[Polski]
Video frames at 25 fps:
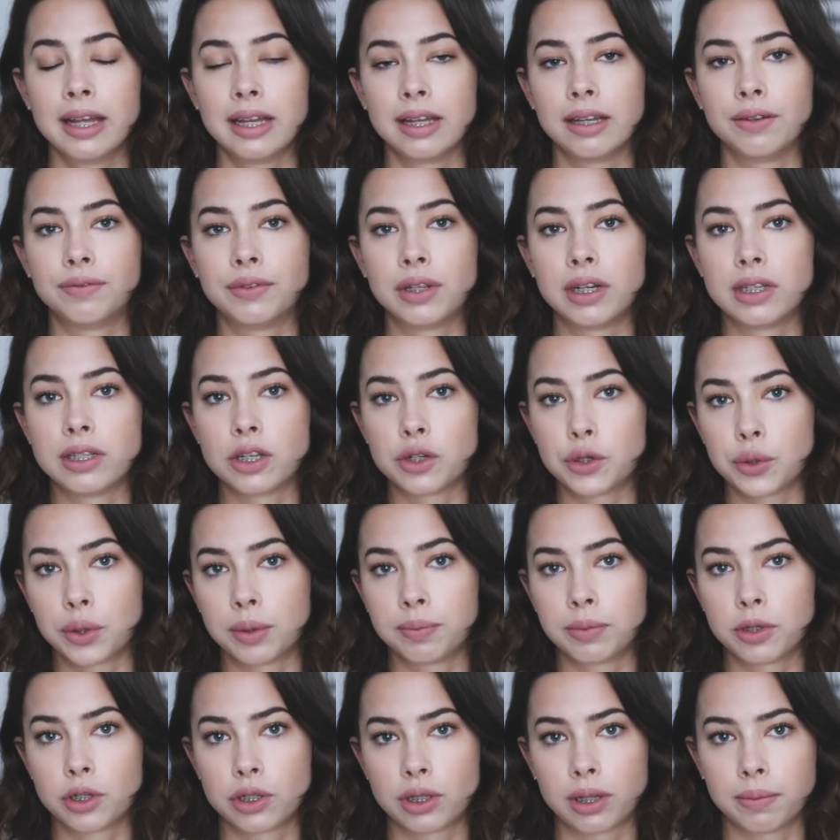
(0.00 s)
E, wtedy
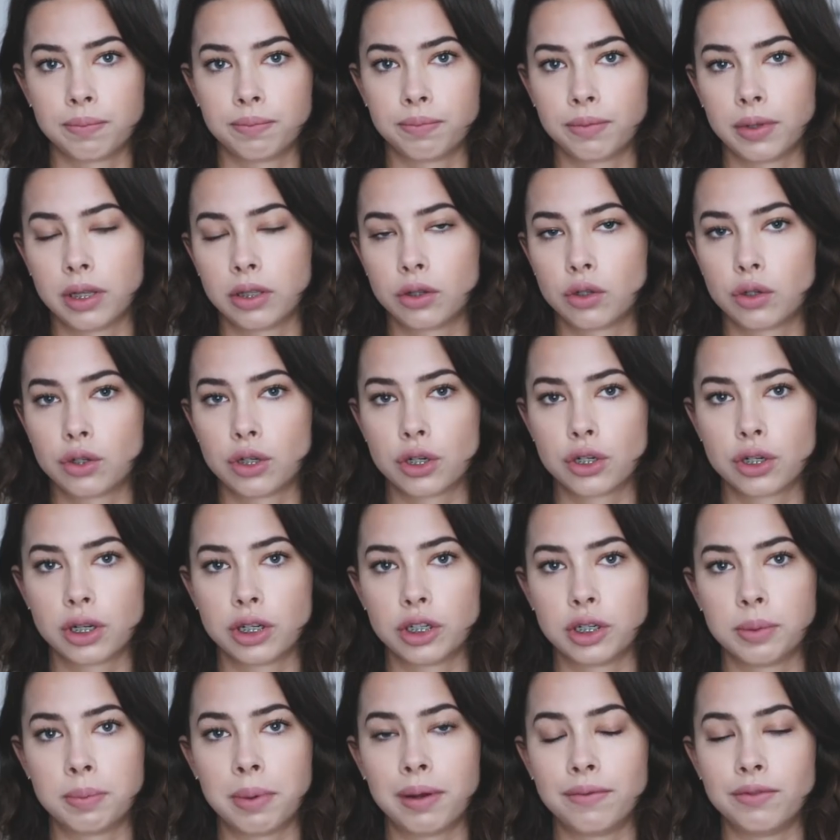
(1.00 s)
zaczęłam też tam
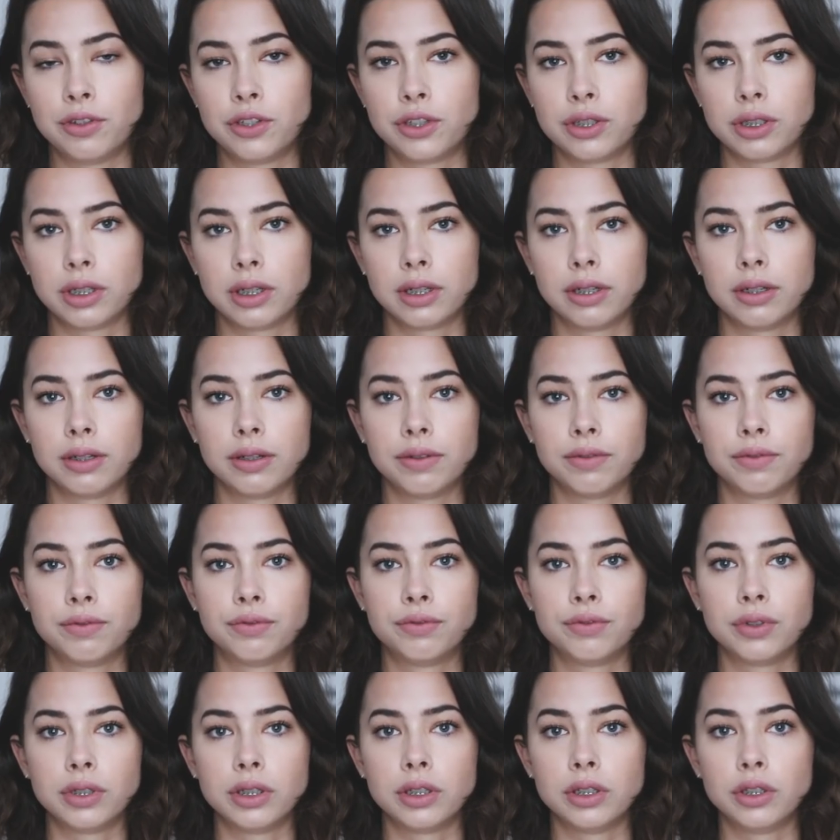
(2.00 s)
troszeczkę się bawić e,
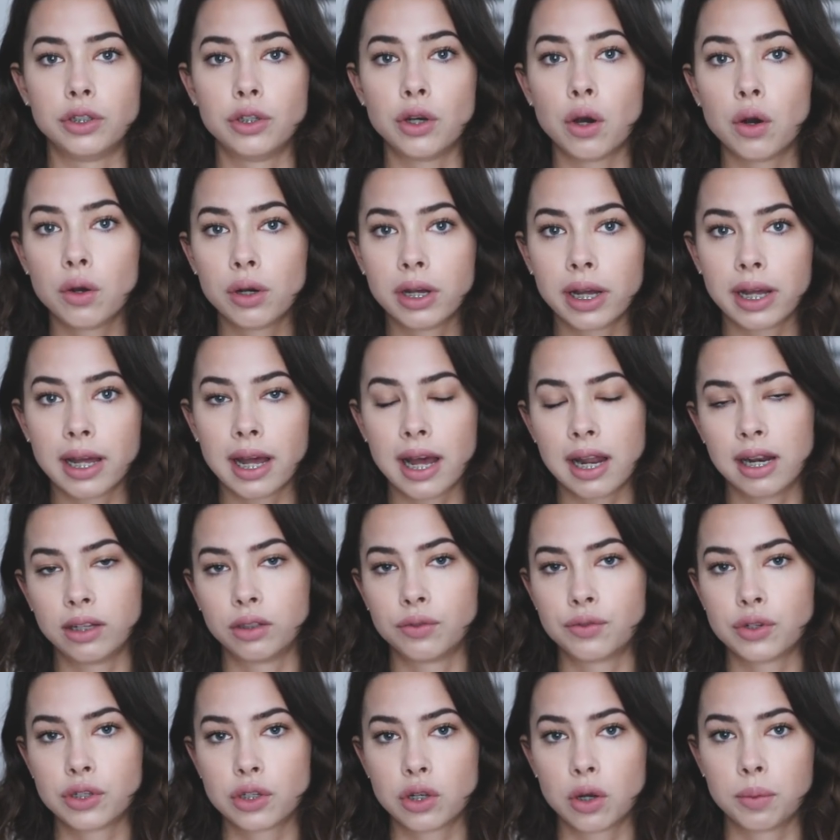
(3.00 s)
w jogę, ale
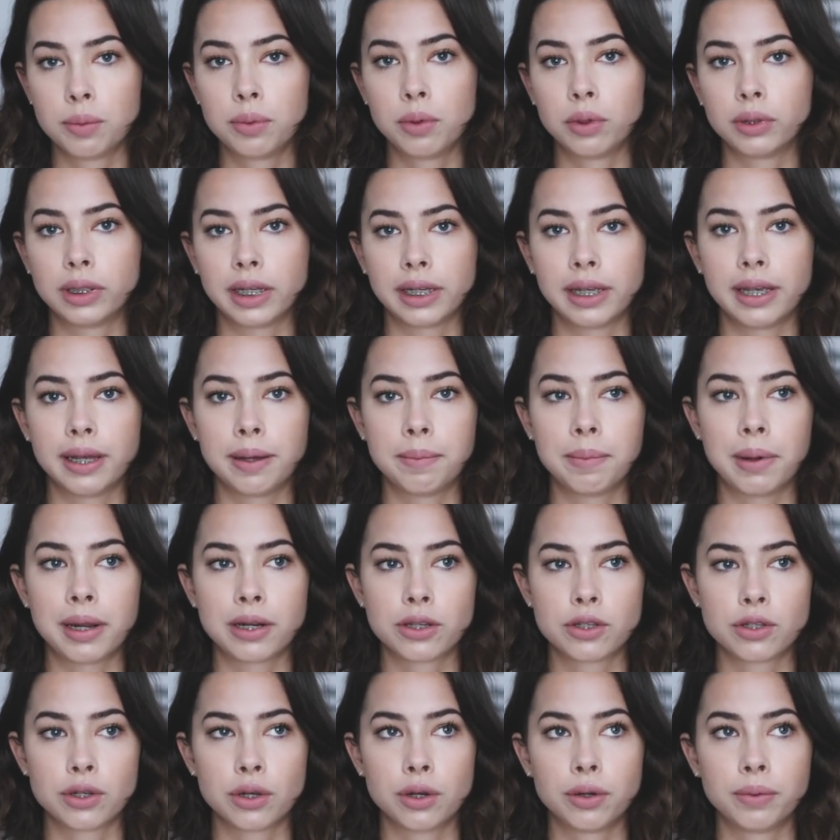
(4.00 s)
to wszystko było takie
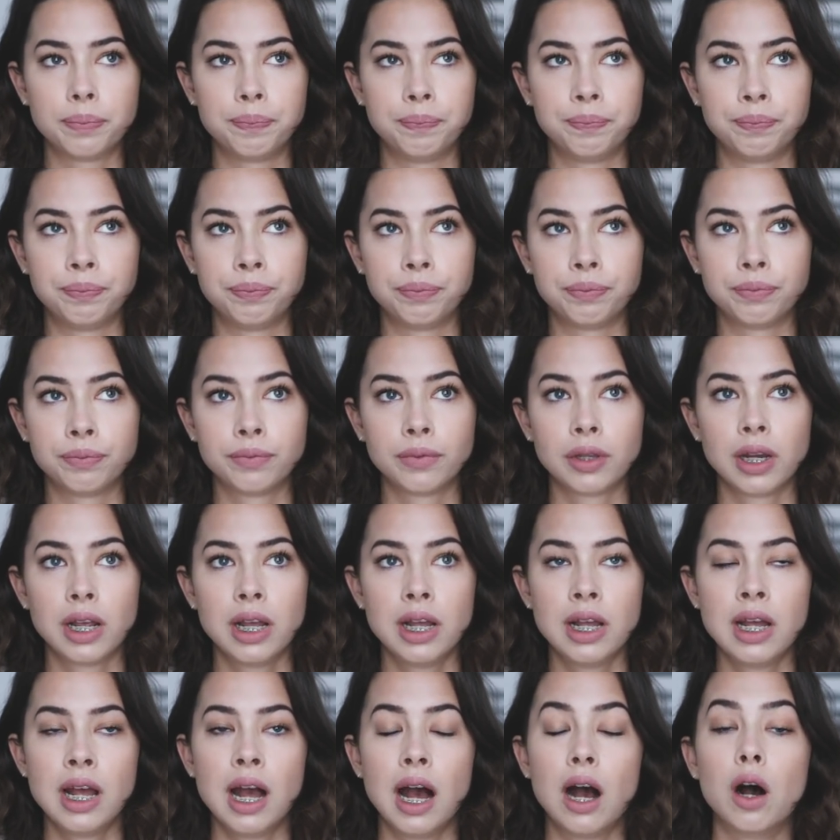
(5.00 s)
bardzo mm,
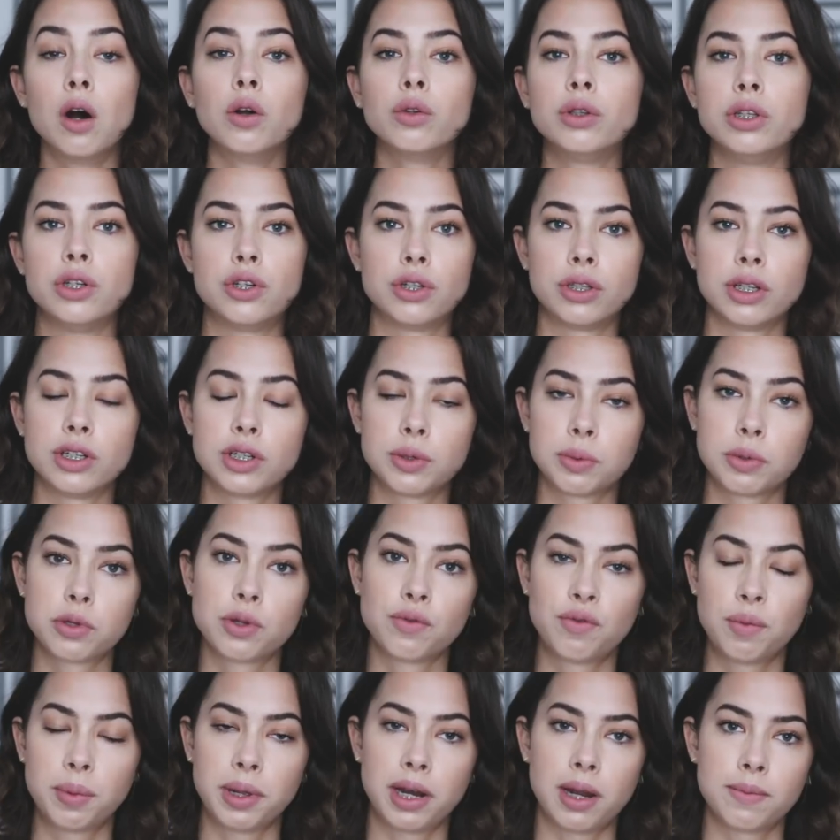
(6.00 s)
chaotyczne, że po
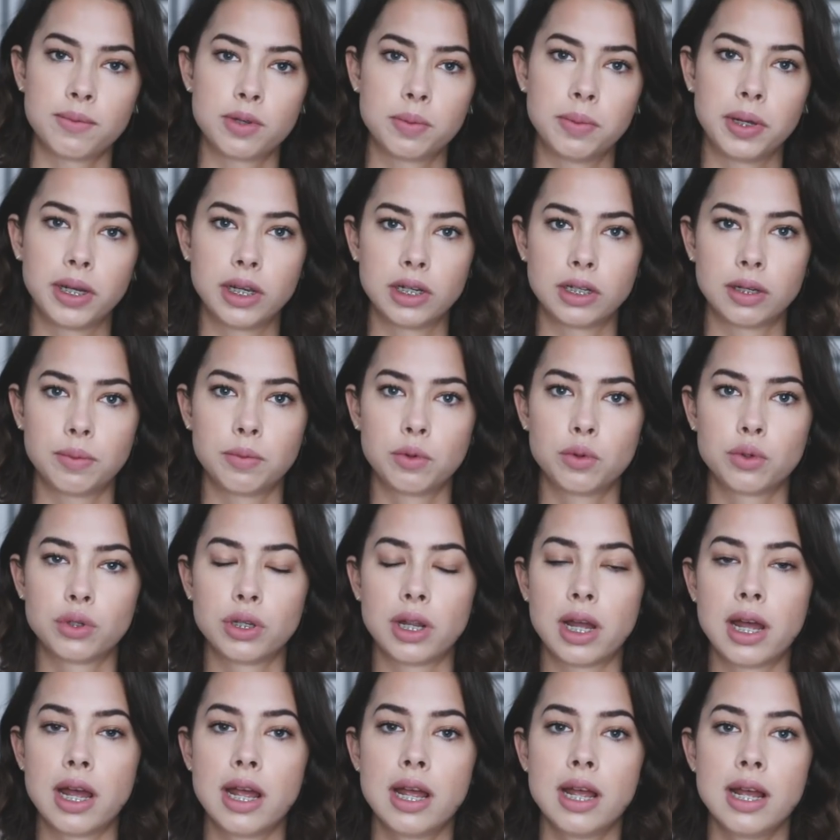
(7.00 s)
prostu wybierałam sobie jakieś tam
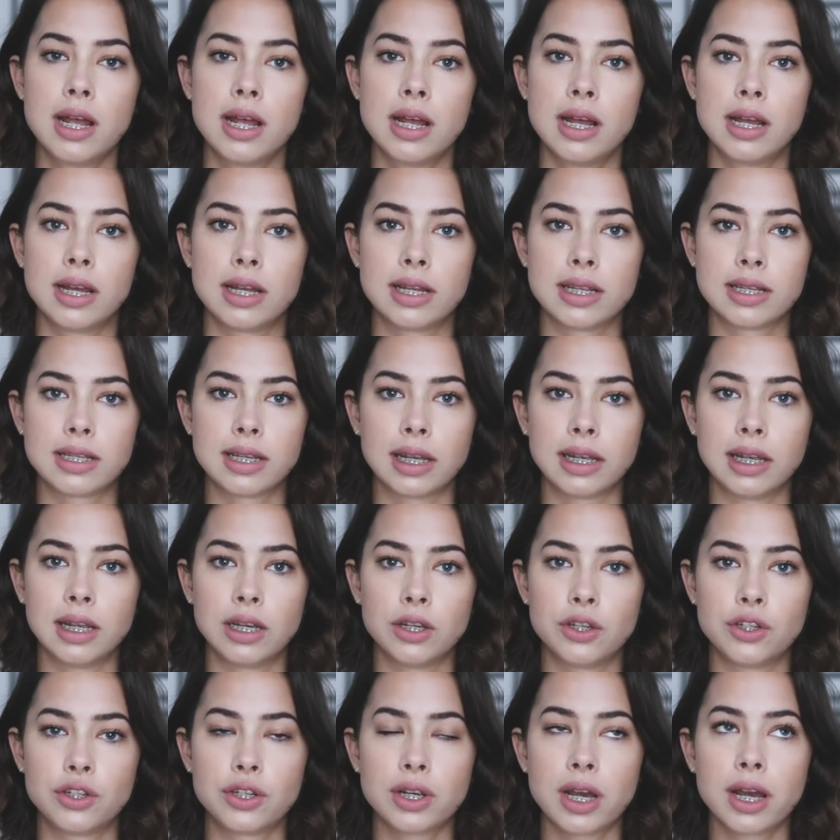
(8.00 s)
różne e,
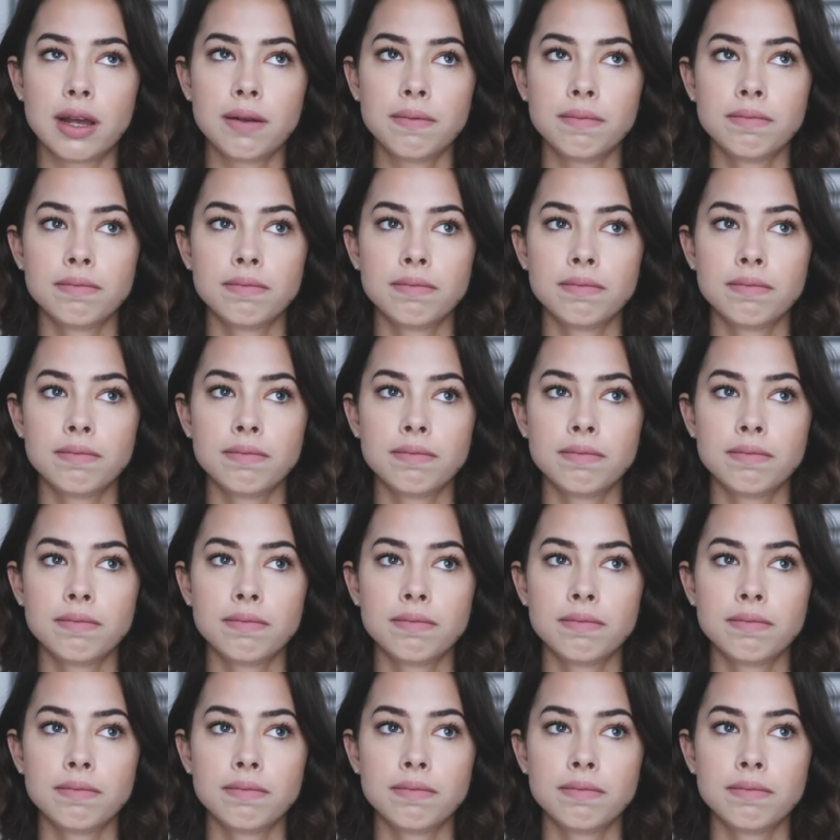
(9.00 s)
zajęcia.